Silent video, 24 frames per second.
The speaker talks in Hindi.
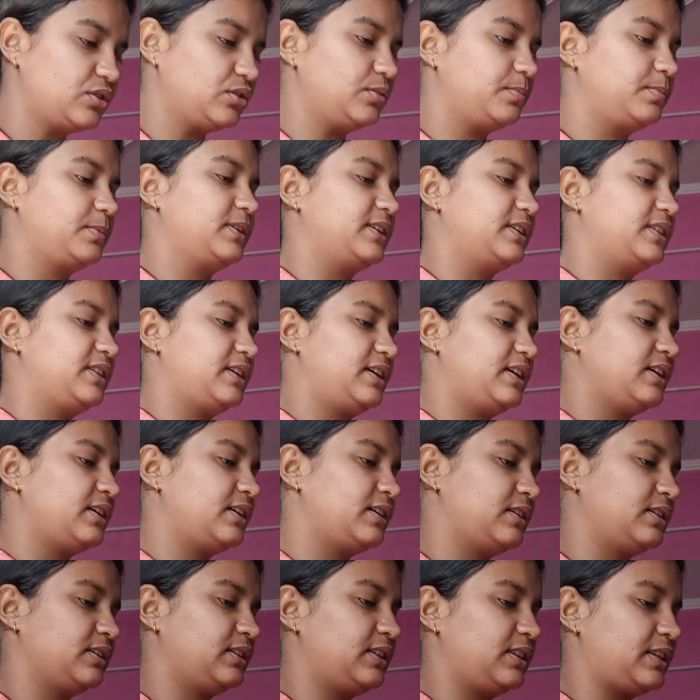करते
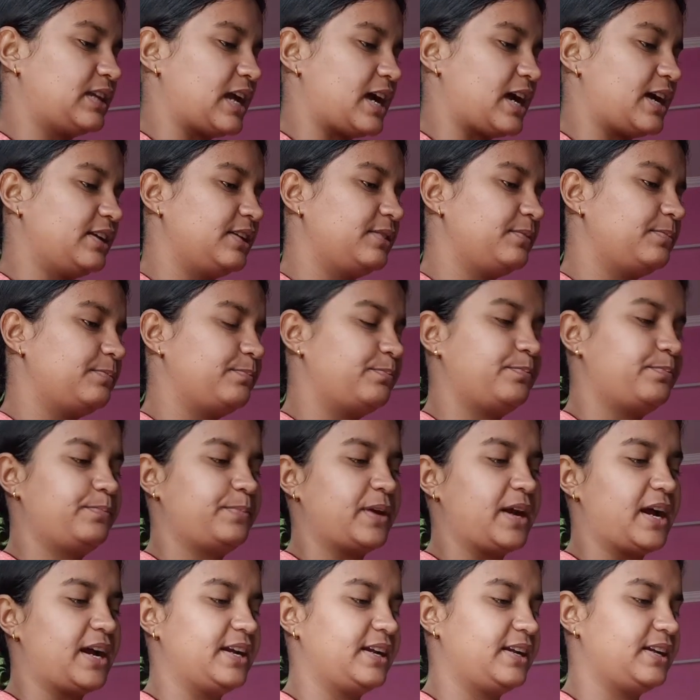हैं तैयारी
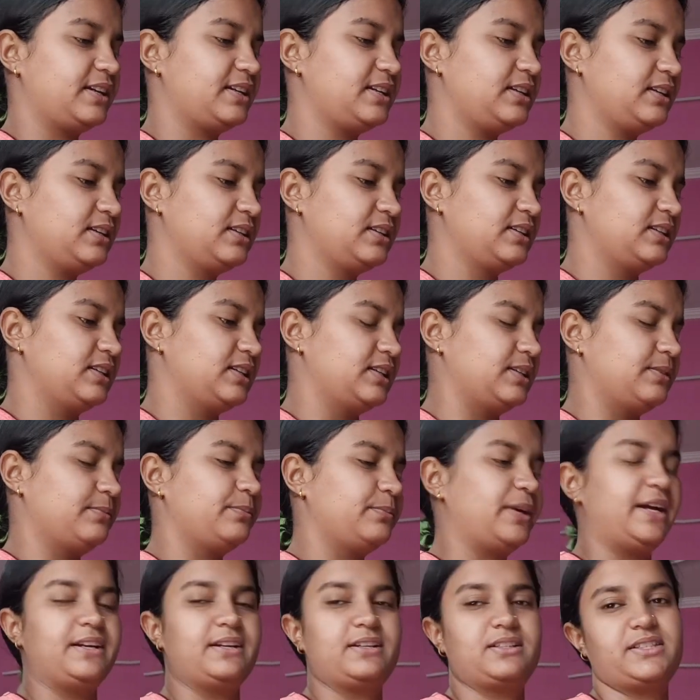परांठे की
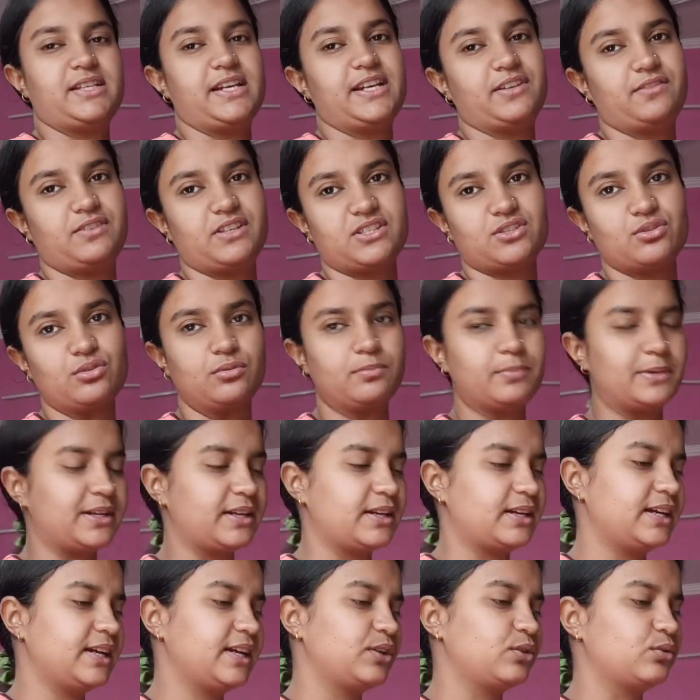ब्रेड सैंडविच तो बन
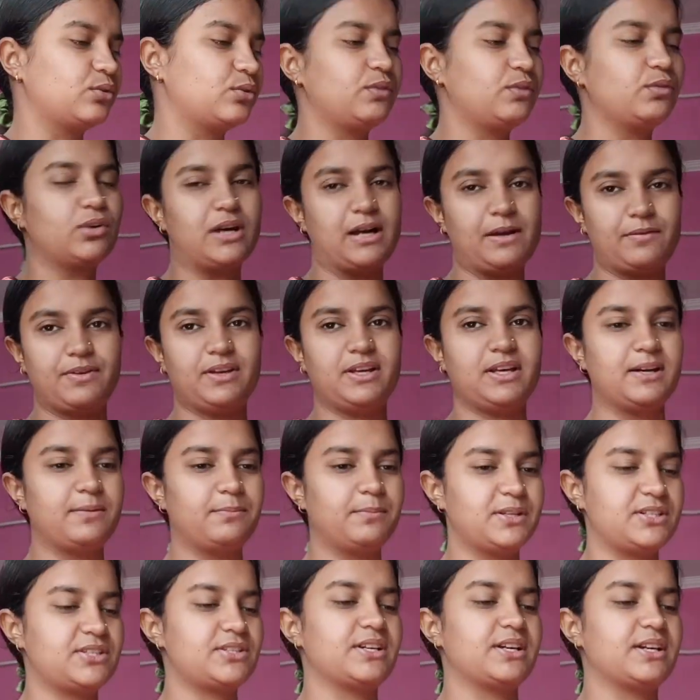गए क्योंकि वो काफ़ी कम
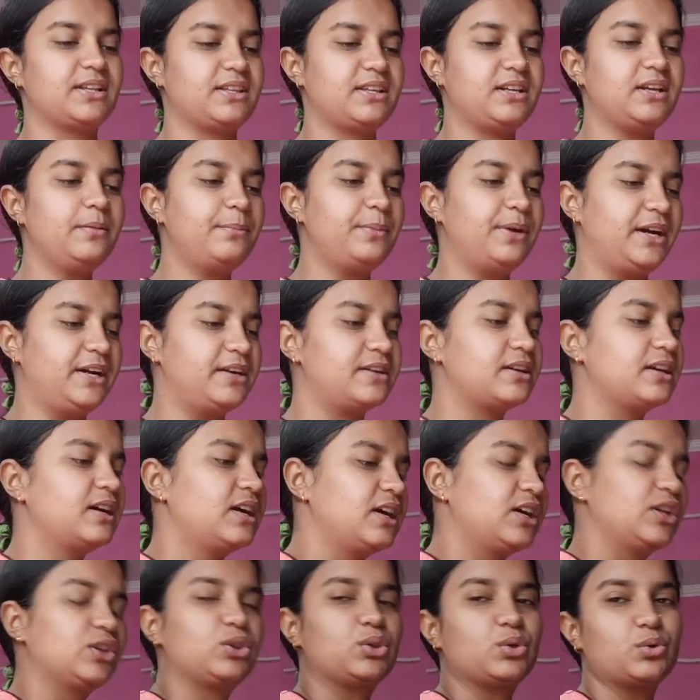बच रखे थे ना ब्रेड
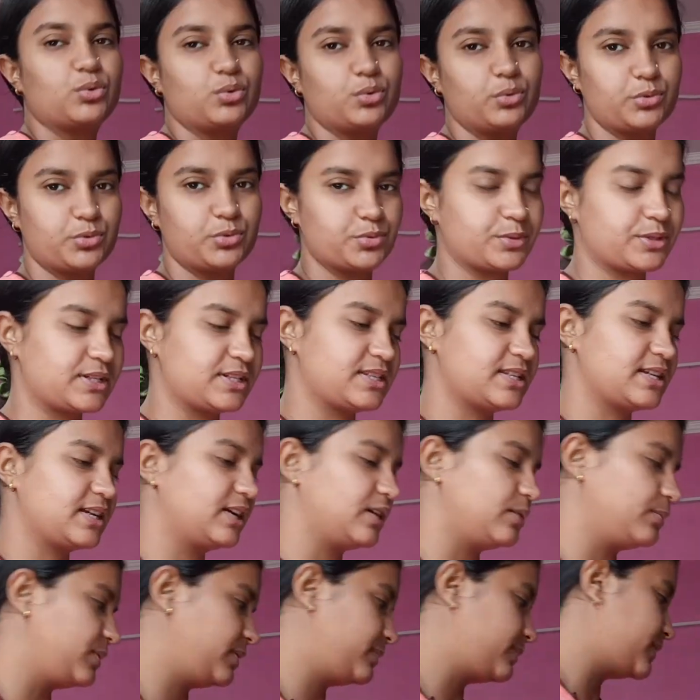तो उस वजह से
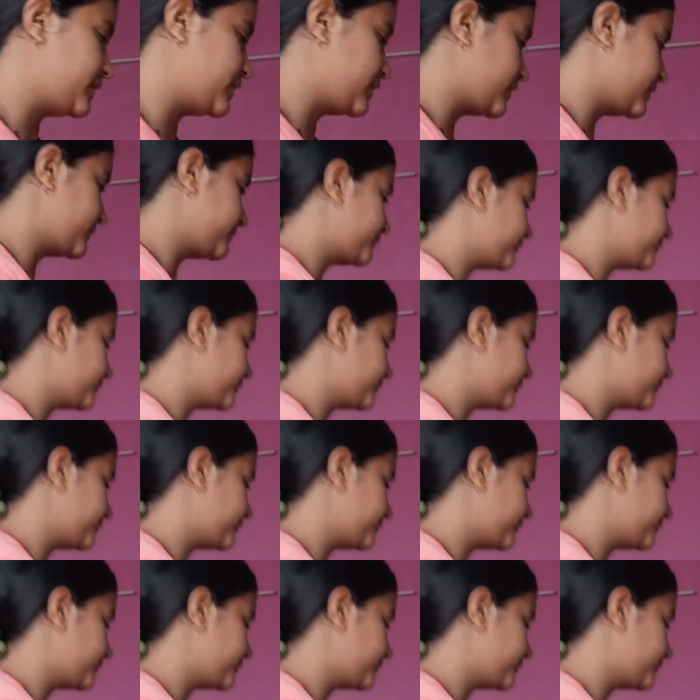कम ही बने